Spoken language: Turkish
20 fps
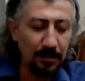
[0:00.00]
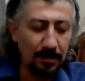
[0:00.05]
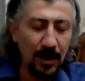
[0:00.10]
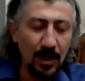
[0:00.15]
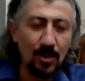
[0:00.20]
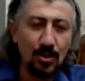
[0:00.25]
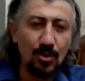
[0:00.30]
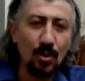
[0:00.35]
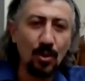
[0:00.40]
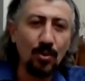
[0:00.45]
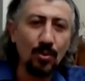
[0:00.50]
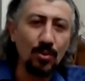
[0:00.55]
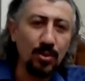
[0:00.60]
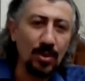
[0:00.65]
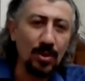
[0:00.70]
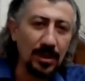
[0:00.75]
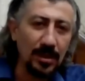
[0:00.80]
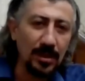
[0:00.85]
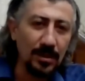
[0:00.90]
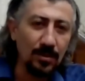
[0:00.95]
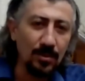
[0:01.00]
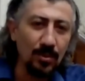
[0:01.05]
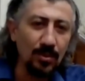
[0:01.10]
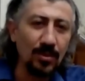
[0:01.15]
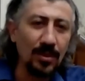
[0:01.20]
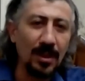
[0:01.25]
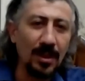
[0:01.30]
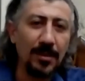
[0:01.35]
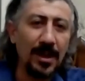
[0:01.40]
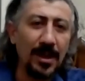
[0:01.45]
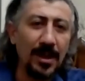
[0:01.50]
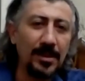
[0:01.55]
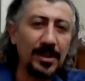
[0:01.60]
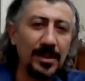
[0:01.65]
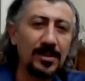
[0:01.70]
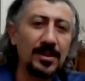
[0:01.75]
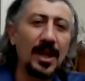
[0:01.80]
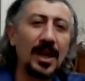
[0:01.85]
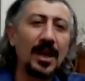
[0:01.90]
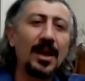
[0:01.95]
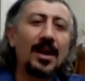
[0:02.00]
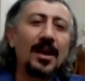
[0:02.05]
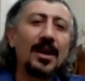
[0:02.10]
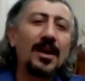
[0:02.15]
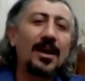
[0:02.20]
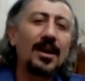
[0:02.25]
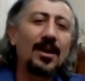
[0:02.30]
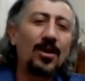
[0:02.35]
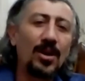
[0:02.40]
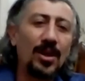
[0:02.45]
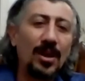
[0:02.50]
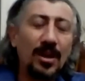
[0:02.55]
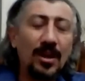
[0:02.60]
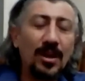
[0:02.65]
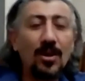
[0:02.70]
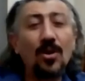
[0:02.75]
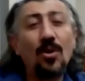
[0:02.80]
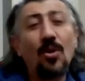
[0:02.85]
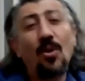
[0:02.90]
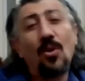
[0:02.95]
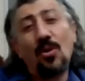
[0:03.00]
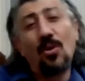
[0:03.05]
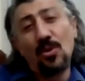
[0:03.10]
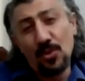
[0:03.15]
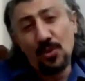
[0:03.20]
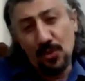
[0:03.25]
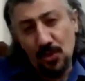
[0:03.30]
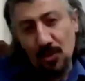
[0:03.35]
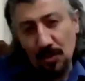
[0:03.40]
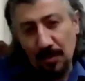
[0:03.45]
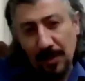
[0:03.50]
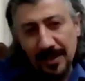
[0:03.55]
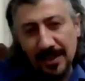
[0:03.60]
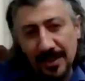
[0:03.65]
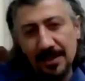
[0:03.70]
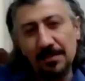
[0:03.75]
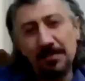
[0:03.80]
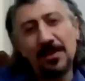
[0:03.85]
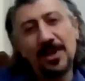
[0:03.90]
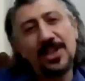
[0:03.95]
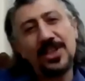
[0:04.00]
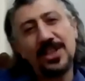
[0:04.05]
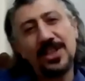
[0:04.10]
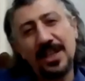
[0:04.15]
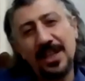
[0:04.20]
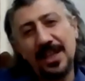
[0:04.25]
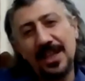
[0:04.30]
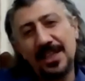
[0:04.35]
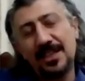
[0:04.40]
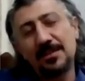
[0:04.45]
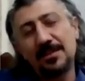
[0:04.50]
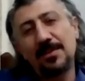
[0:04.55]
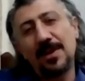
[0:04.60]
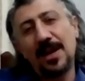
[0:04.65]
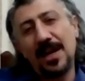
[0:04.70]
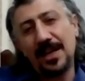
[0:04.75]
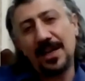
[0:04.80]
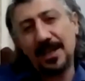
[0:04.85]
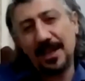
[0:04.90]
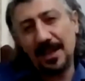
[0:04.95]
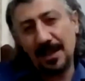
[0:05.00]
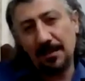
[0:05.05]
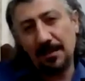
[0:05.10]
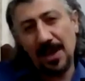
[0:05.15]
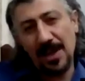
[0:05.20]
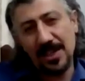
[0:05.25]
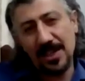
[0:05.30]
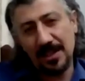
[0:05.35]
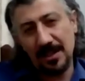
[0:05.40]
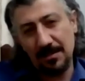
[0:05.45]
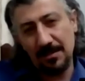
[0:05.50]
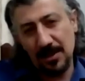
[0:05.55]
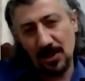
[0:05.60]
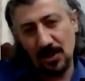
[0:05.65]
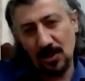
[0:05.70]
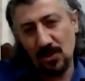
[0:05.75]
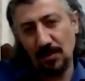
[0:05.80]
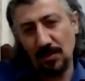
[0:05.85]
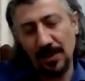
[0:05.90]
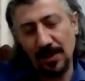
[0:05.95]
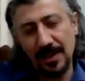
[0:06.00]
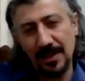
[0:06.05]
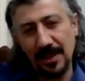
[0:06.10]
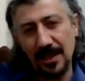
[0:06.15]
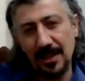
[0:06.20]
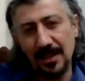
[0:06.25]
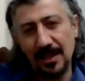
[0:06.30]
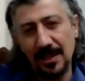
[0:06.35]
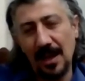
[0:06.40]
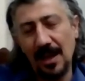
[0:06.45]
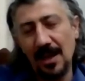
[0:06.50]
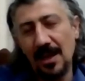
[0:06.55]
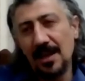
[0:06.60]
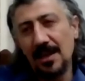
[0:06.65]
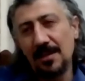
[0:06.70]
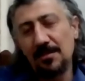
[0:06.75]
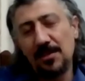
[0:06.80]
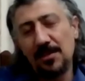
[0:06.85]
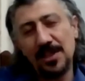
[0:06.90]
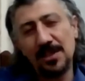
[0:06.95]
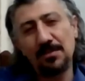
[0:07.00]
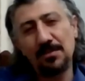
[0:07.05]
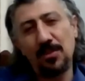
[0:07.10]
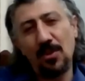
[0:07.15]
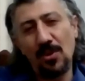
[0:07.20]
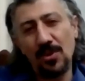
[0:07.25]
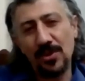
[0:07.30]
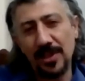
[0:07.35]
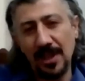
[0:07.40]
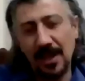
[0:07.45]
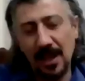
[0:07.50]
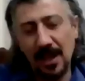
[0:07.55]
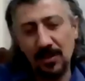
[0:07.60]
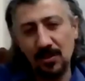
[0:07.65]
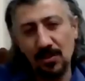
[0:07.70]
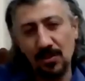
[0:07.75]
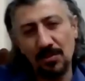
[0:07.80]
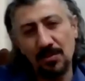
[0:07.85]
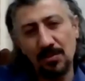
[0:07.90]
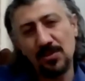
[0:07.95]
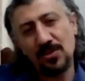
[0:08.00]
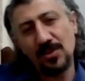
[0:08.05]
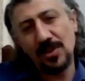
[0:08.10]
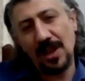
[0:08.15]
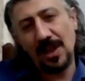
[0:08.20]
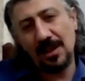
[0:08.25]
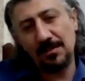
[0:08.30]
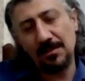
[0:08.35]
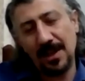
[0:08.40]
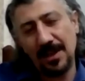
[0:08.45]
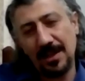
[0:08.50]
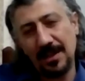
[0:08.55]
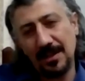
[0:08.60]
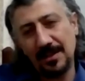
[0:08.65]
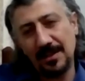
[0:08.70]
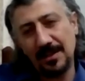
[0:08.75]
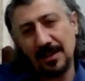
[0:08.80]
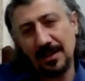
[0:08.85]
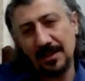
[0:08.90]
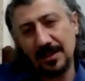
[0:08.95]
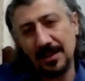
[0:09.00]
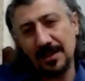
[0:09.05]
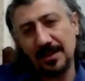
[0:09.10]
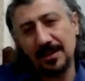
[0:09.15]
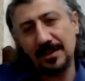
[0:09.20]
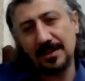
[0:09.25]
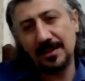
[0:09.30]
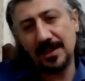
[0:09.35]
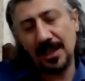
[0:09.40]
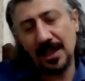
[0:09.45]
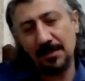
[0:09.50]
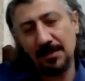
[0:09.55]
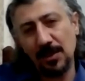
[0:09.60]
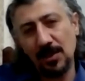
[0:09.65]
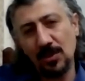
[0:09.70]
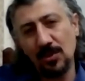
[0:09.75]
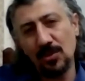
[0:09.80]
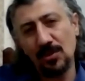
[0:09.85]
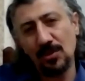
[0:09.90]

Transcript: birçok kuralı uygulamaya biz e, Şubat'ın başı itibariyle başlamıştık. Şubat ayında bizim porselen grubumuzun Almanya'da, e, seramik